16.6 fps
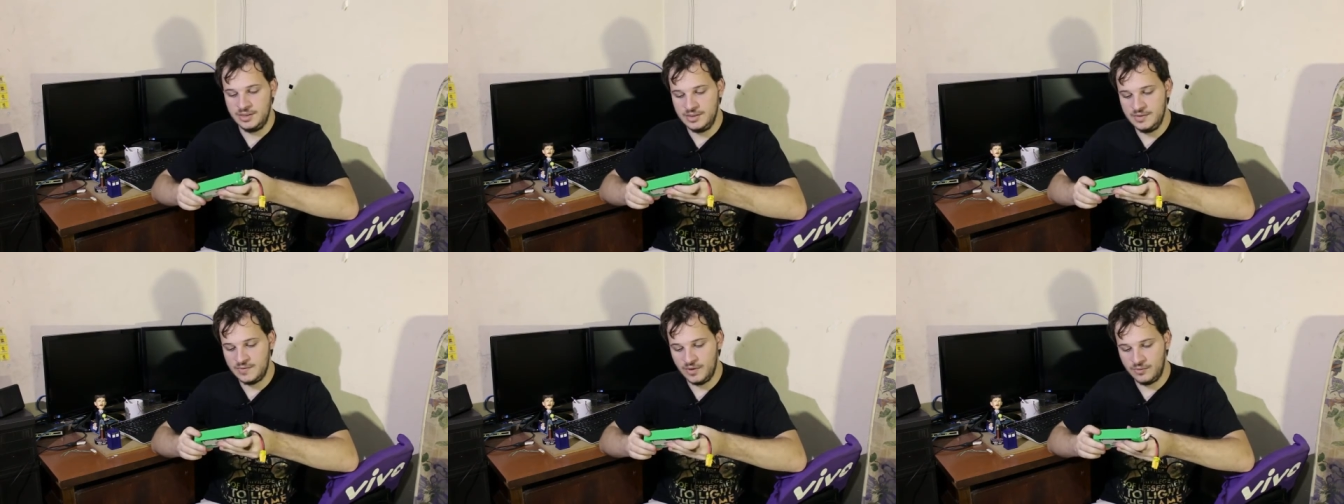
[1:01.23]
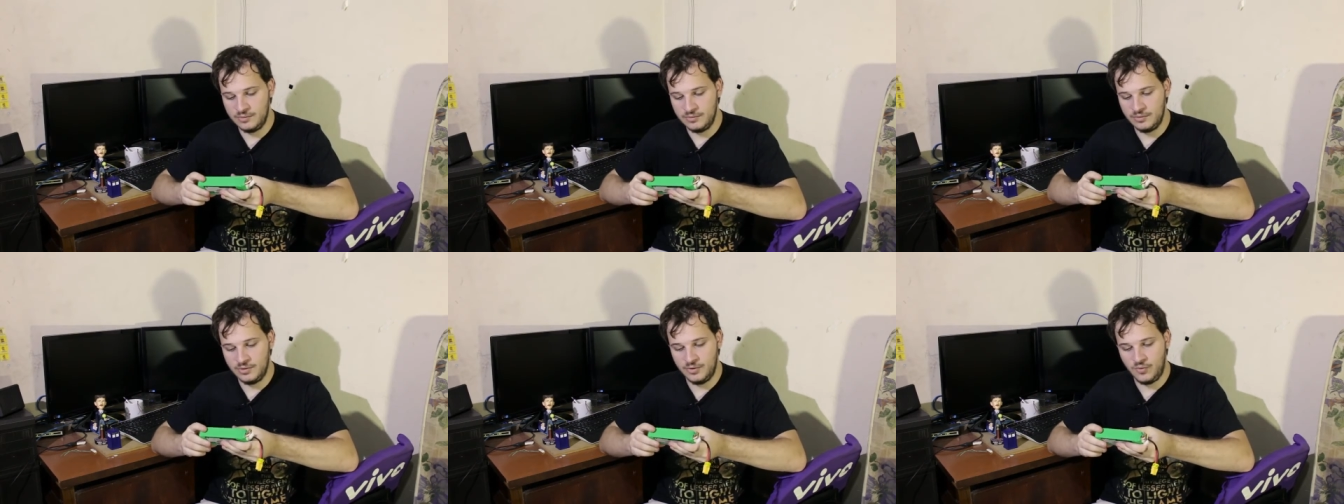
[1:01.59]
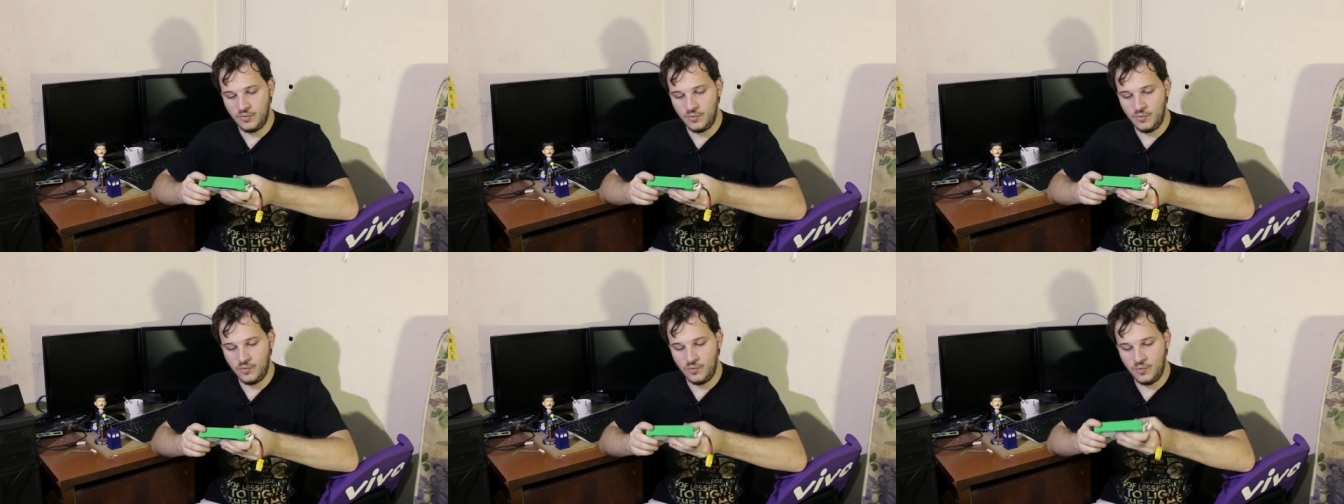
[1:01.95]
Então,
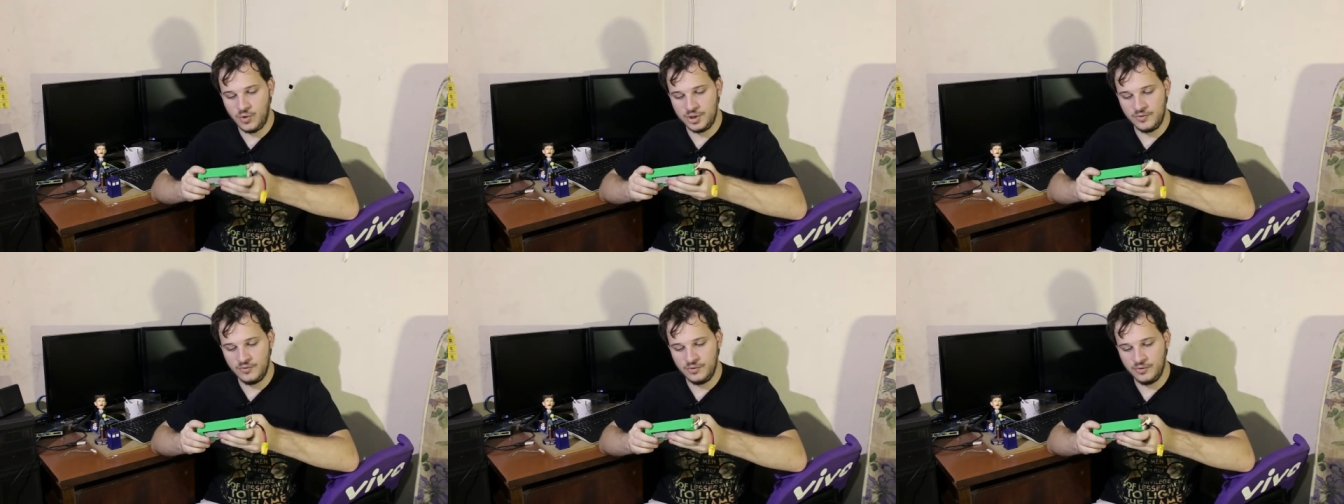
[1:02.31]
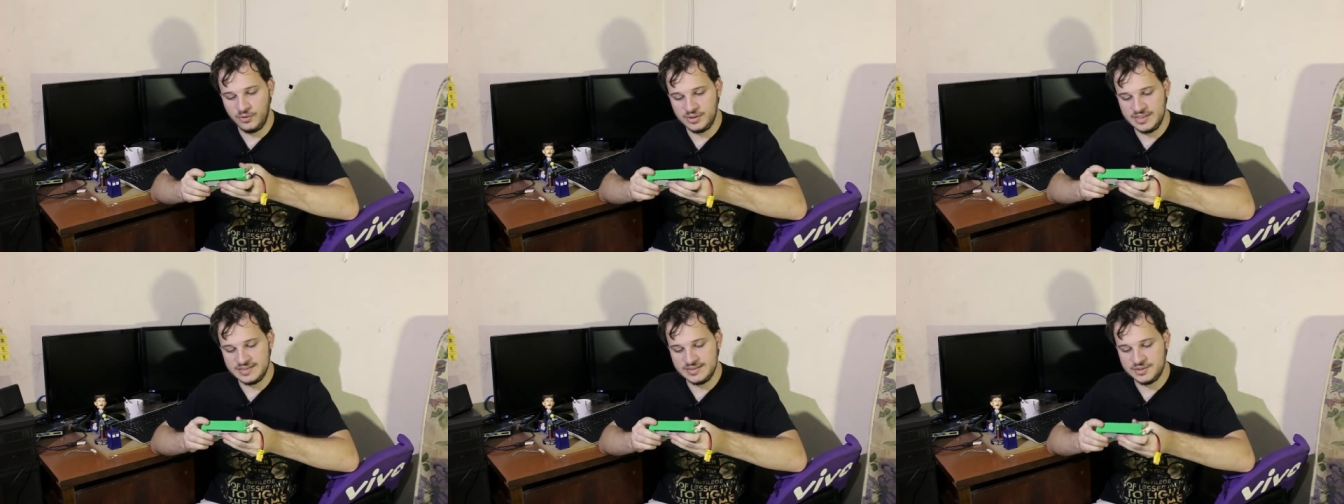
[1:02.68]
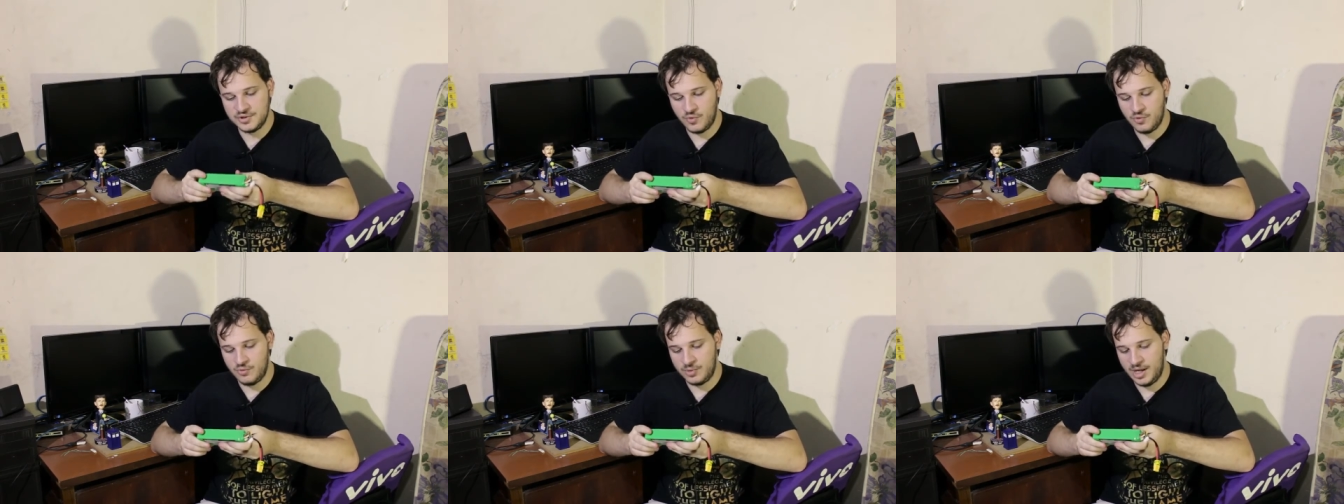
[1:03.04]
quando eu
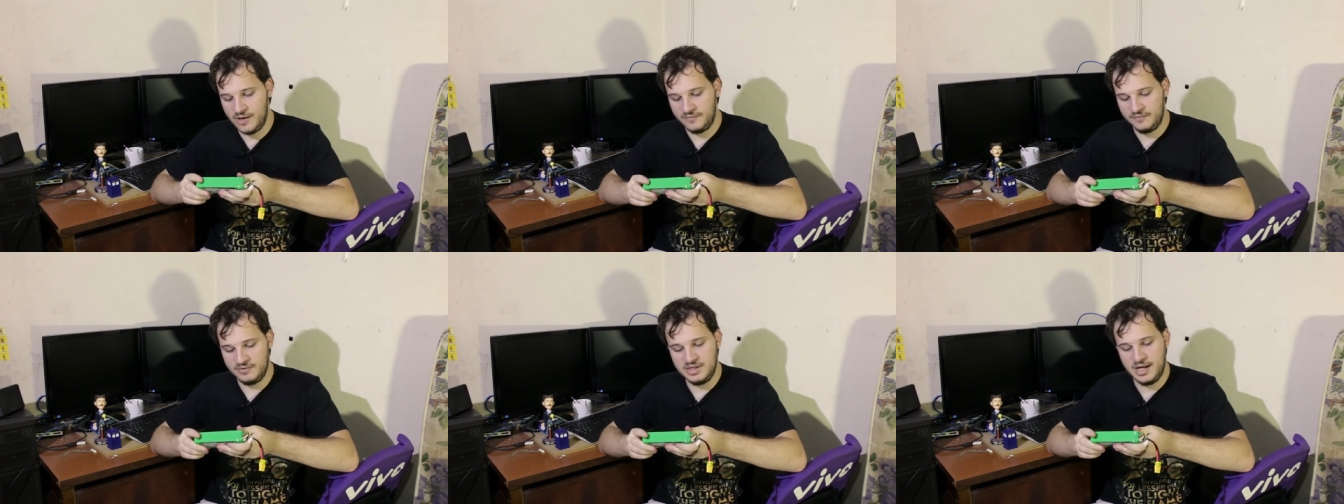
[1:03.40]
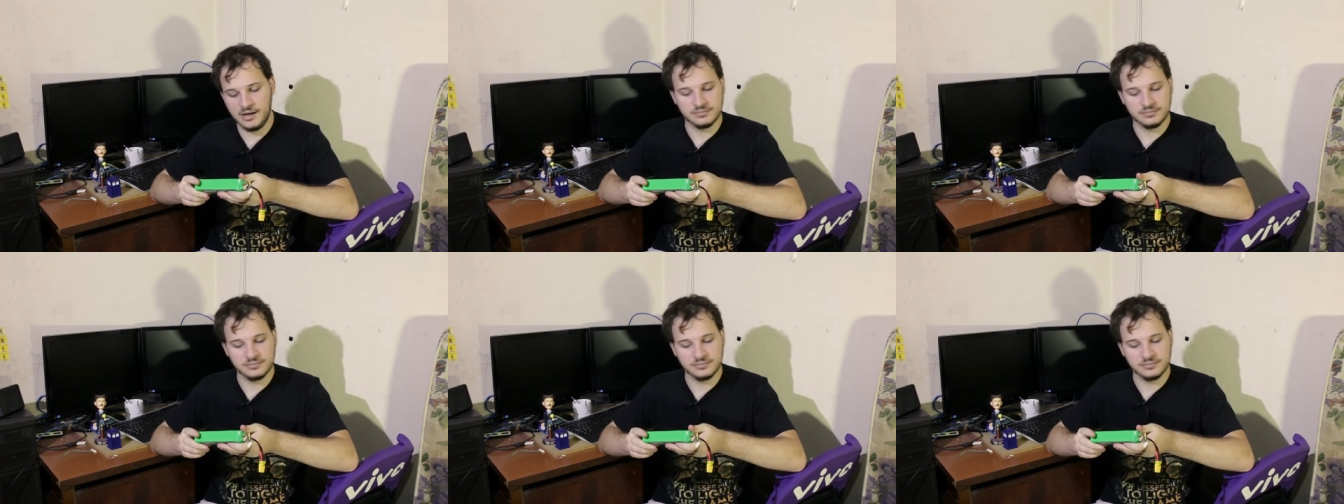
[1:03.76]
decidi comprar, eu falei,